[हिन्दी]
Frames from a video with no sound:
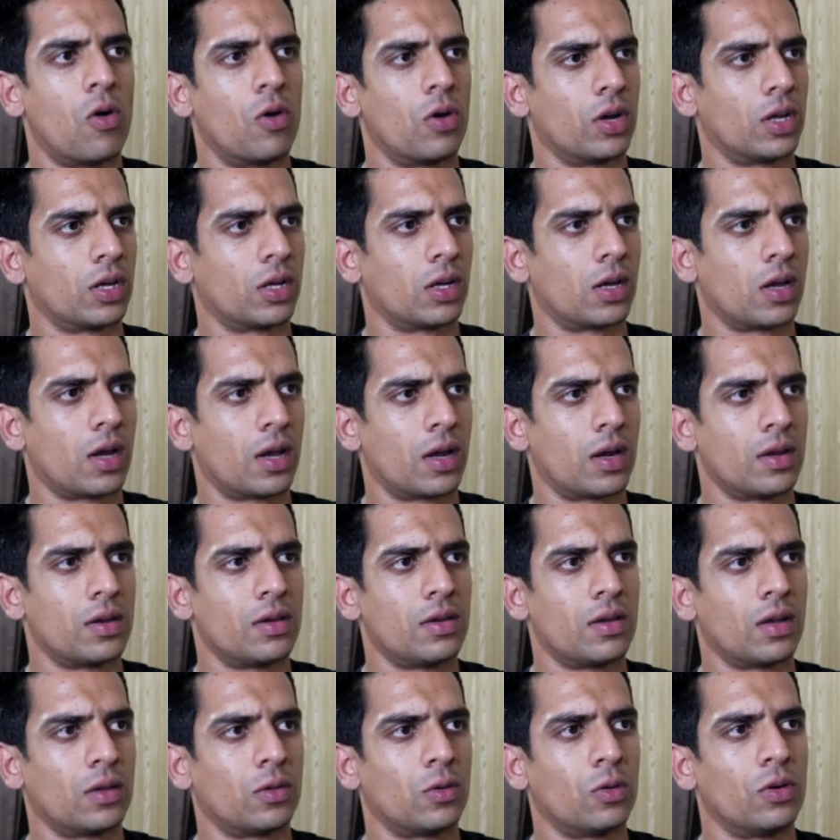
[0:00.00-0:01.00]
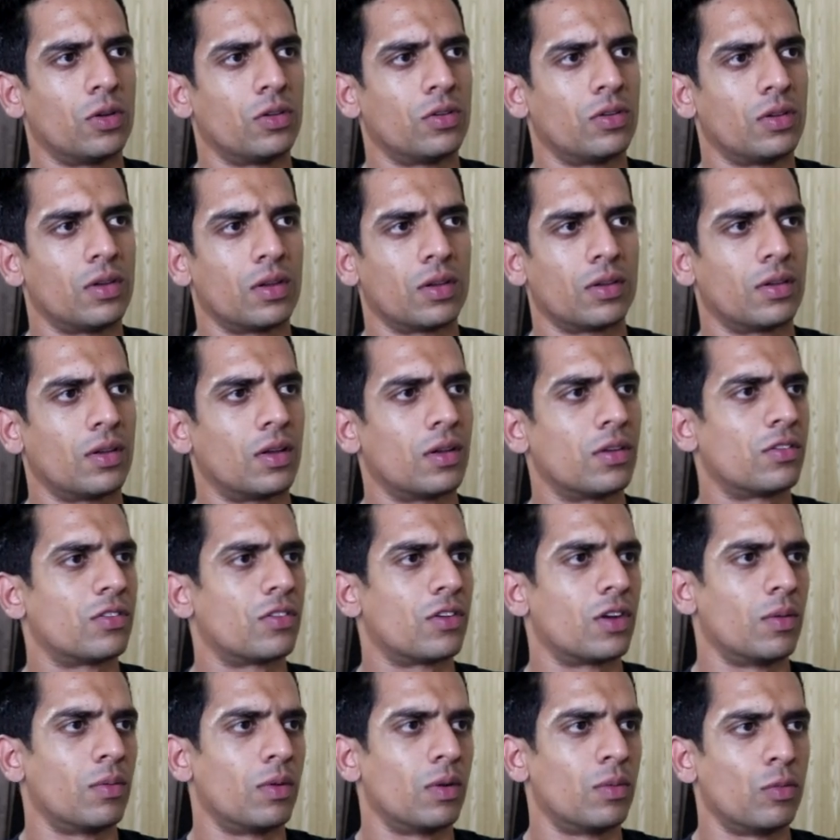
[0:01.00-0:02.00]
होने के कारण या थोड़ी सी जैसे
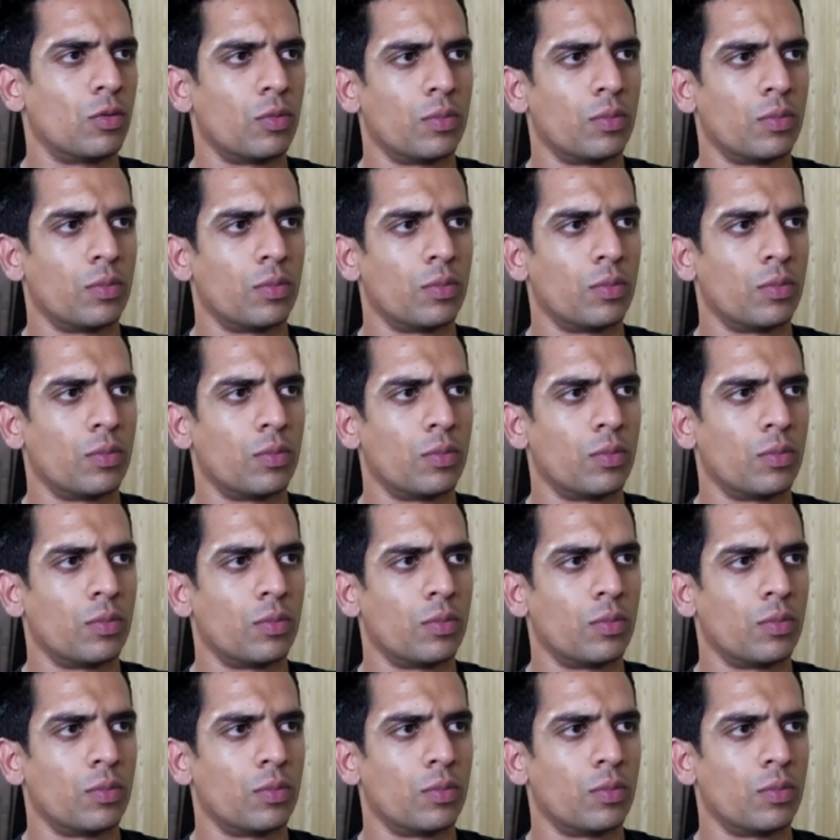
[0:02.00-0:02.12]
अनस्टेबल